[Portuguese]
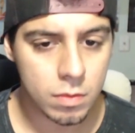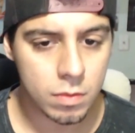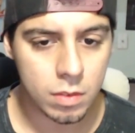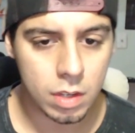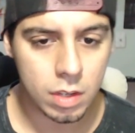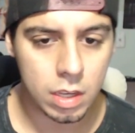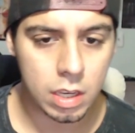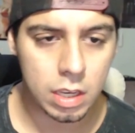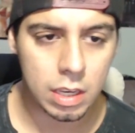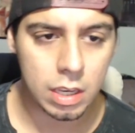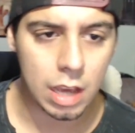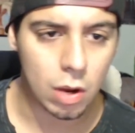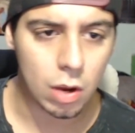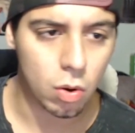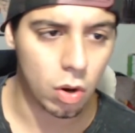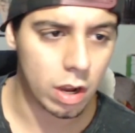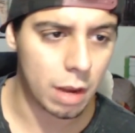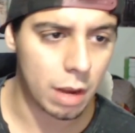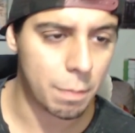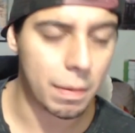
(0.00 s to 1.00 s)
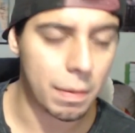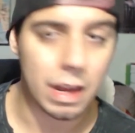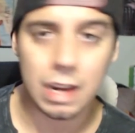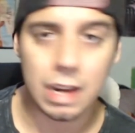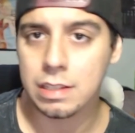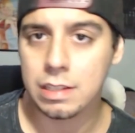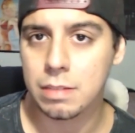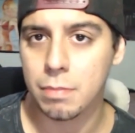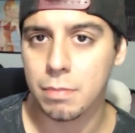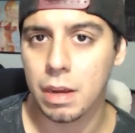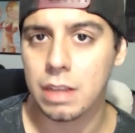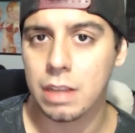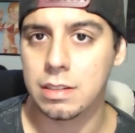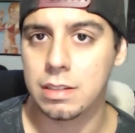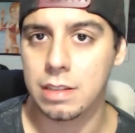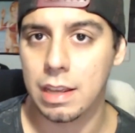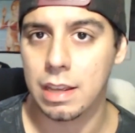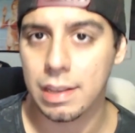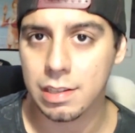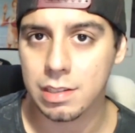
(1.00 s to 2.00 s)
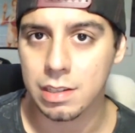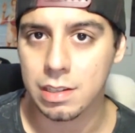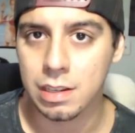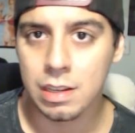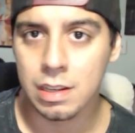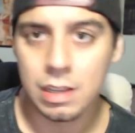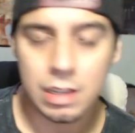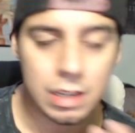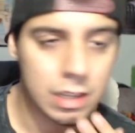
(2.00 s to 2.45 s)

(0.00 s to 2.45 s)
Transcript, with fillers: E agora aparece mais essa.